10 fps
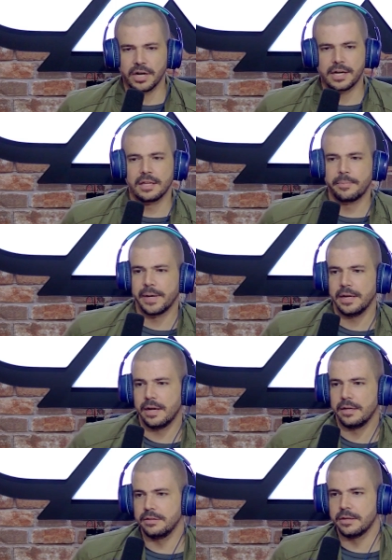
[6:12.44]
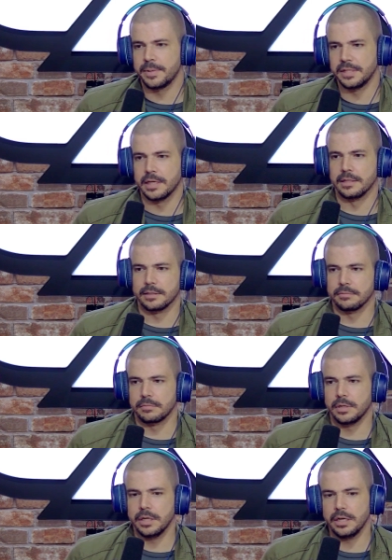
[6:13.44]
que cada país es independiente
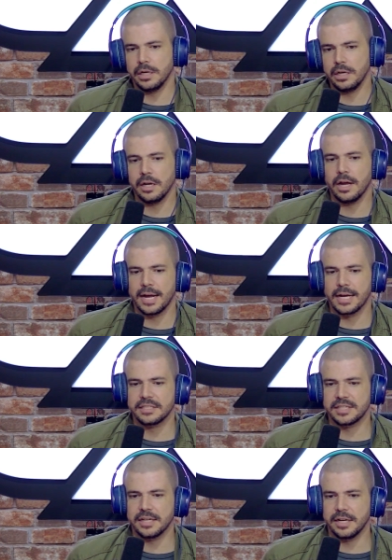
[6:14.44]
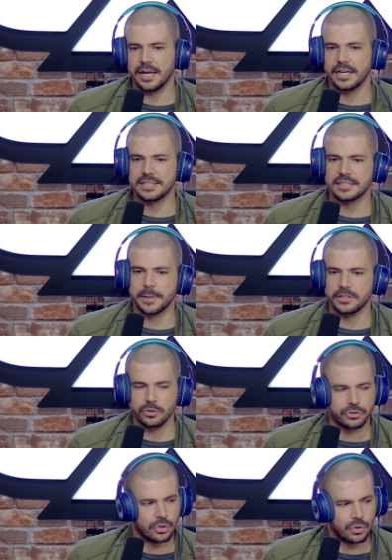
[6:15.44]
y en ese, en ese
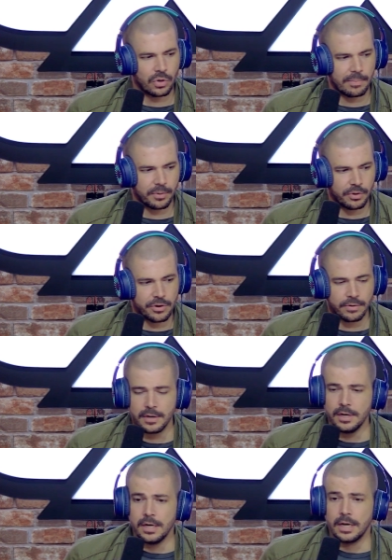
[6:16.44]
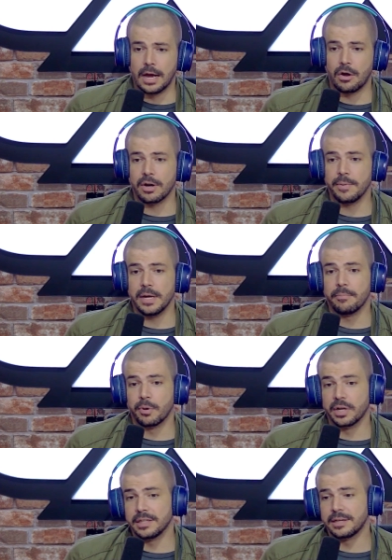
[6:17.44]
aspecto yo lo apoyo. Ahora bien,
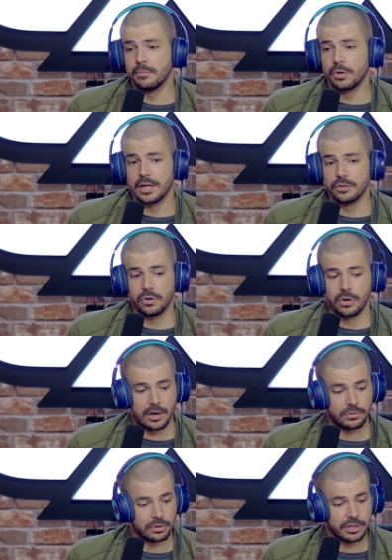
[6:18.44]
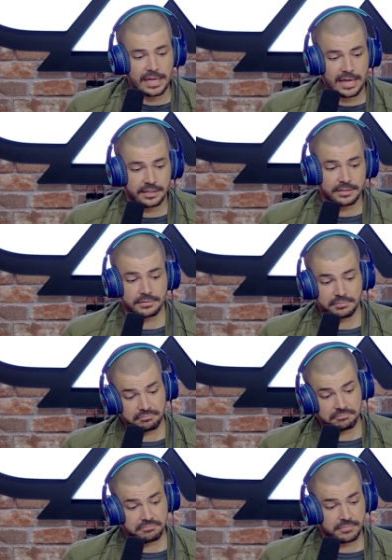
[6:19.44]
¿por qué están buscando autoridades?
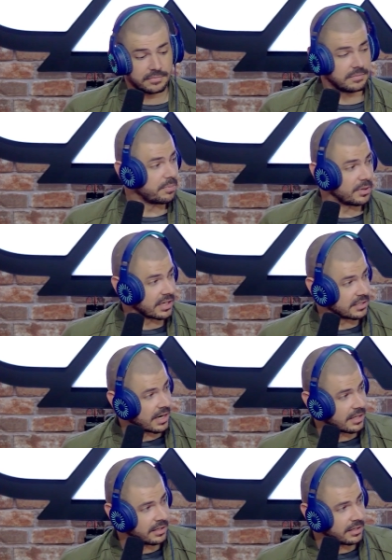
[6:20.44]
¿Por qué se?